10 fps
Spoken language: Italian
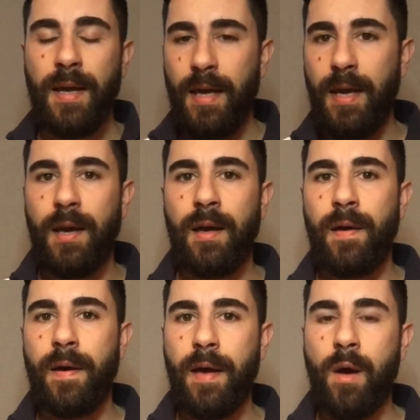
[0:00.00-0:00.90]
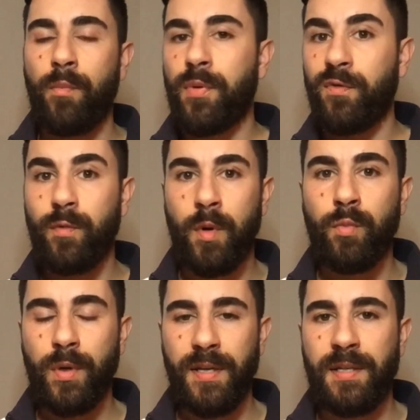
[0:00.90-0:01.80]
e eh, è un profumo
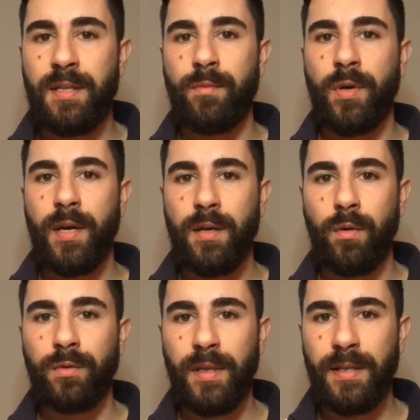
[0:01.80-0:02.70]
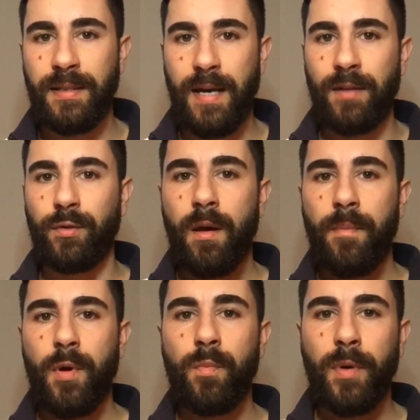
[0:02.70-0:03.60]
buonissimo che io ho utilizzato
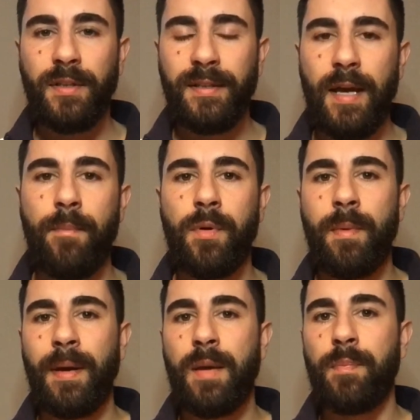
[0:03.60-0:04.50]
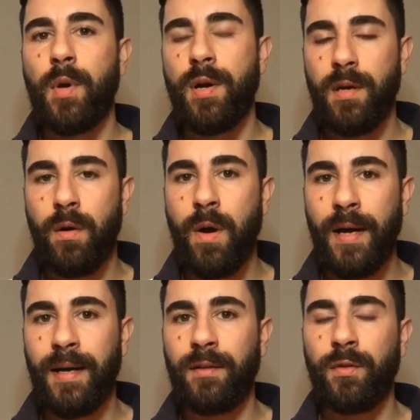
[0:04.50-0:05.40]
per un po' di tempo ma che poi ho
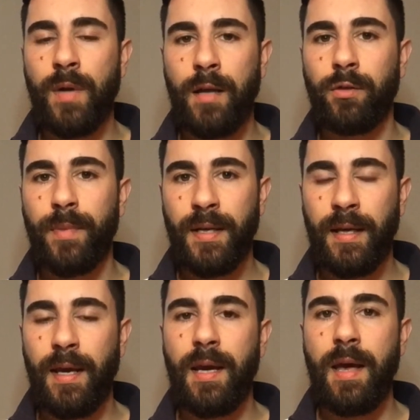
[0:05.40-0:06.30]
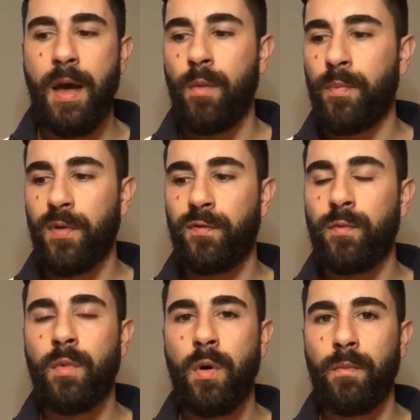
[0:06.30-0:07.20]
accantonato perché è un
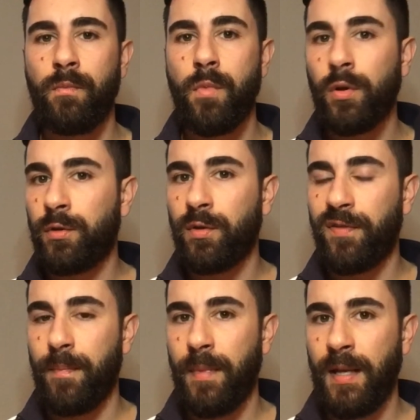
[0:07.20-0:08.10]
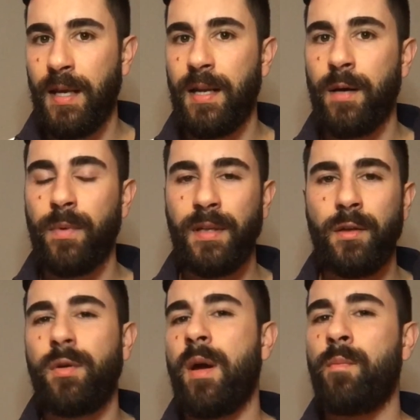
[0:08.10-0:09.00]
profumo molto femminile quindi
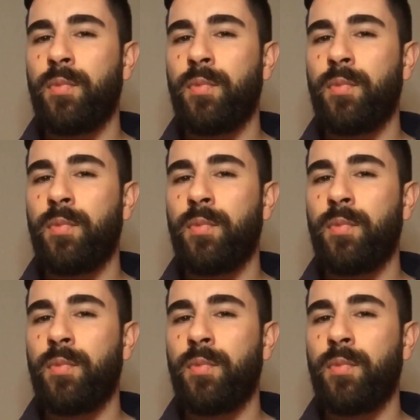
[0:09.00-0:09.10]
non è un